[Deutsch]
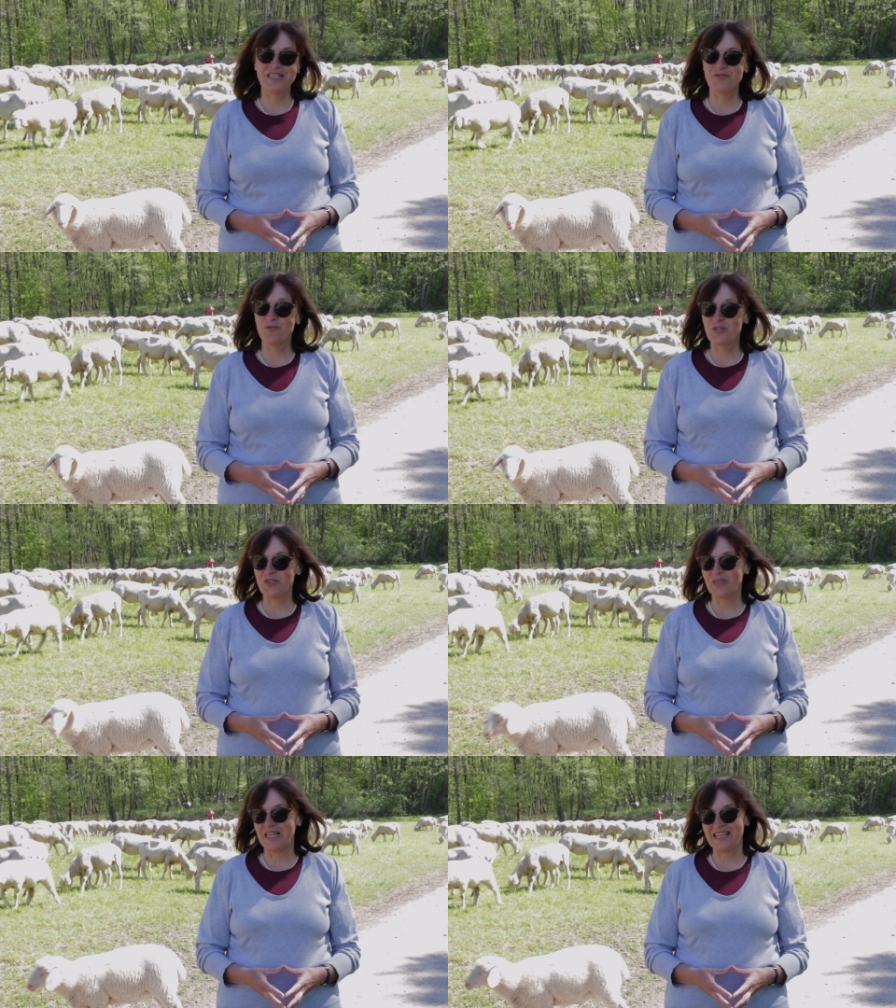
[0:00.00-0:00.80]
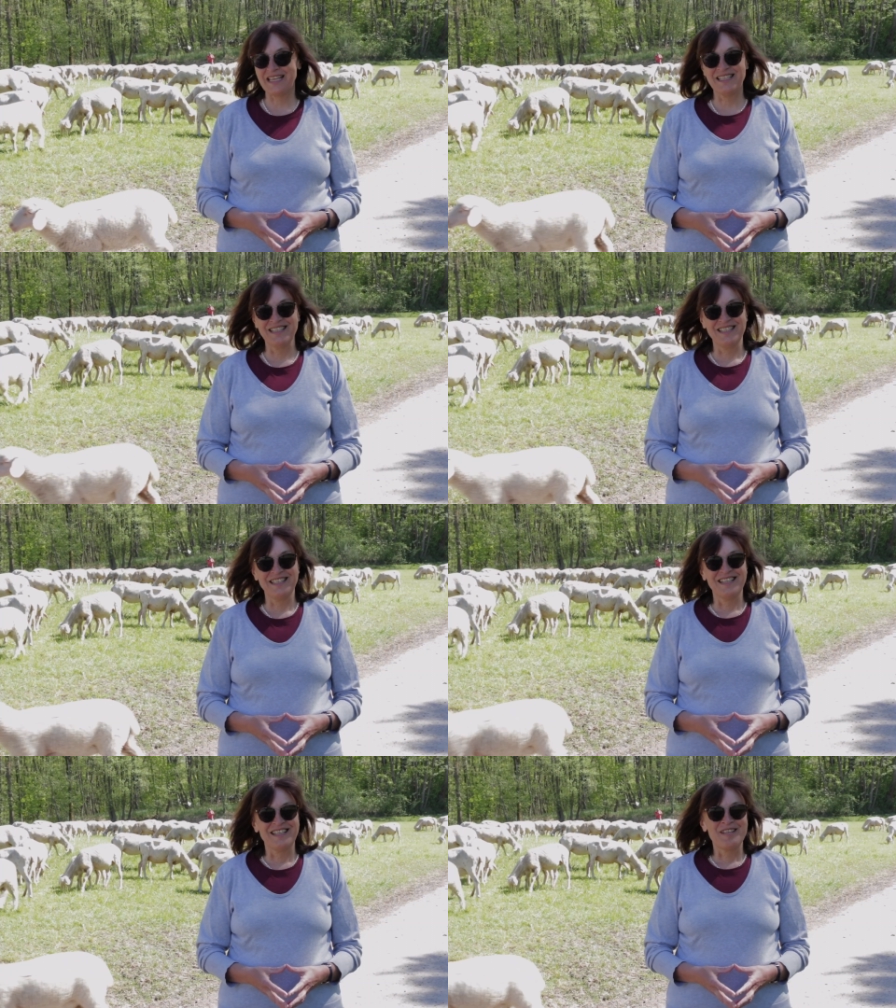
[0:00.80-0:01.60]
er sucht so lange,
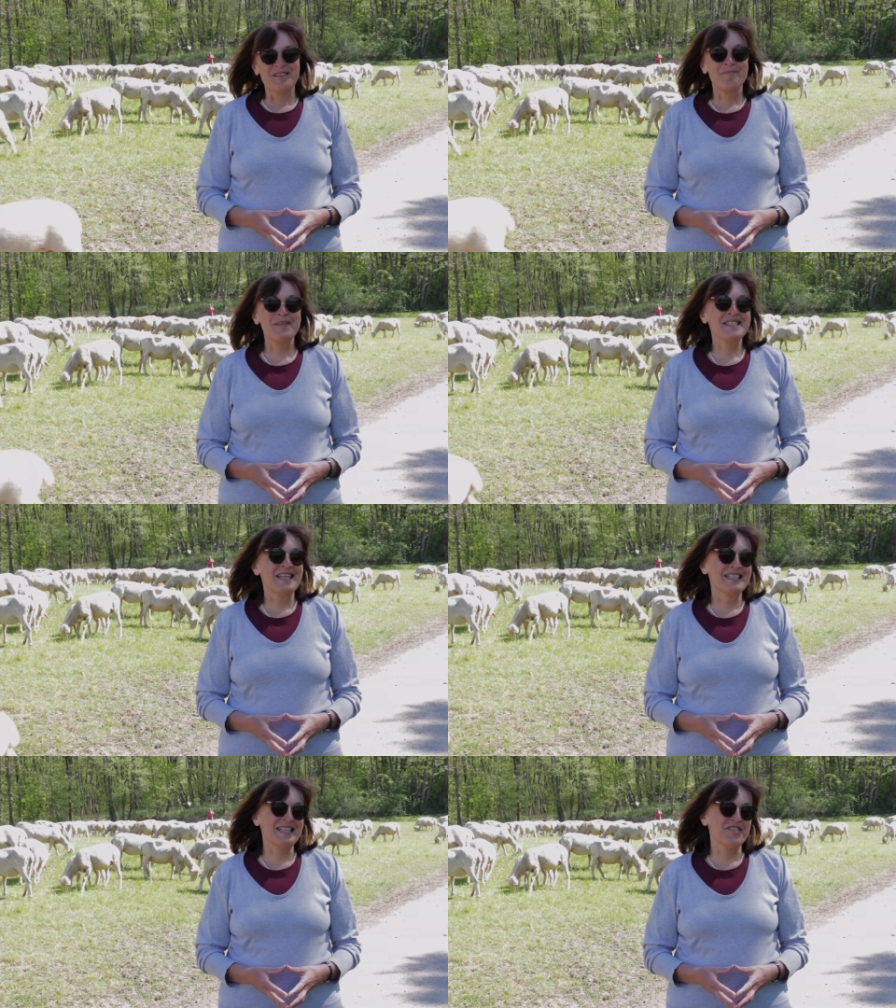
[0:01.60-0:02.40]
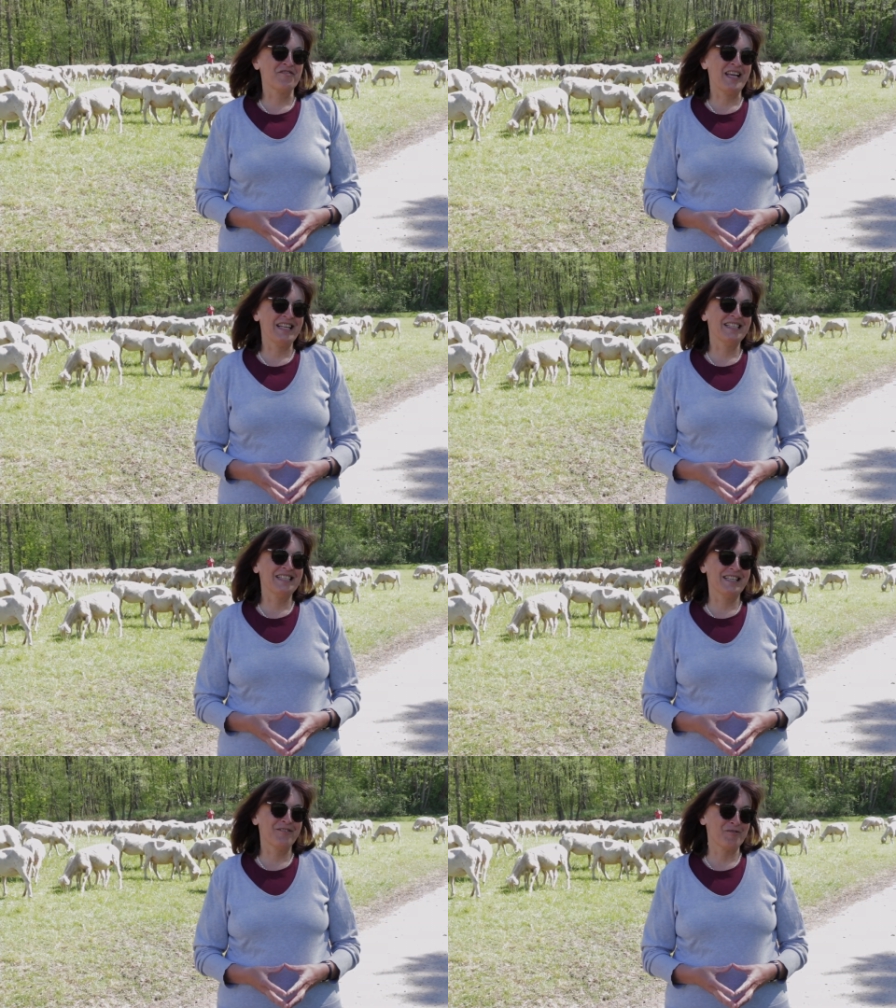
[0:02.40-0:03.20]
bis er das
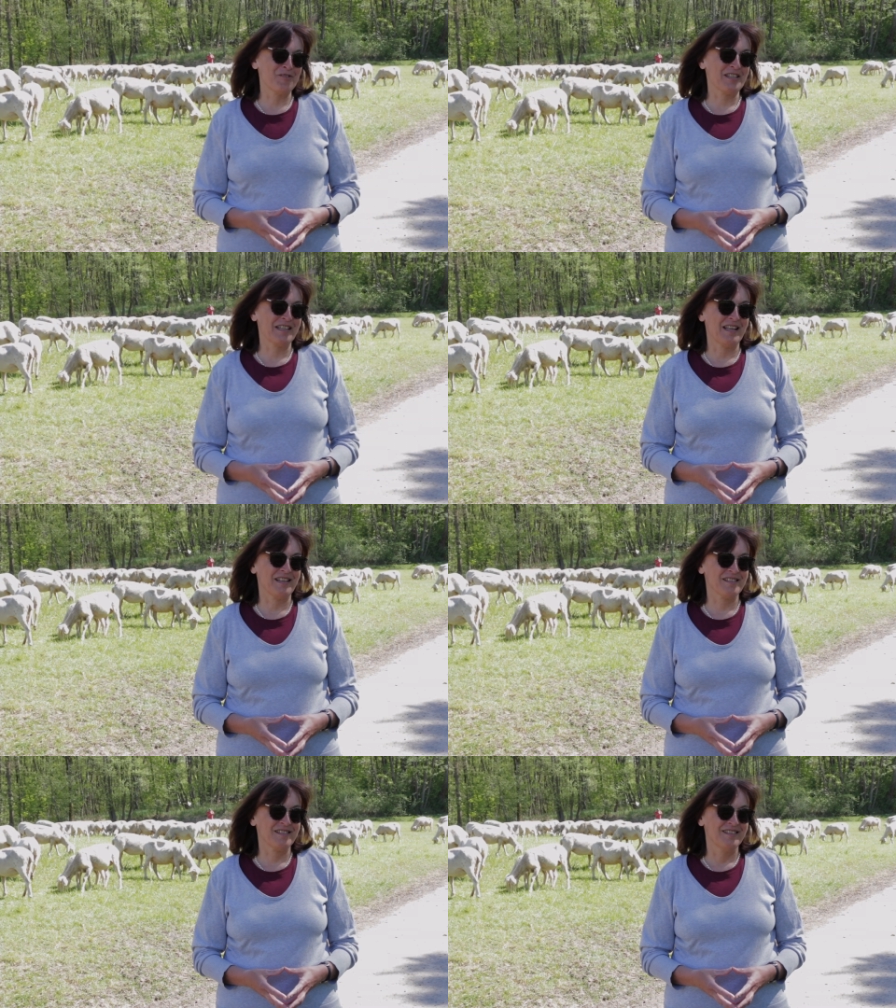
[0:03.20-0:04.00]
Fehlende gefunden hat.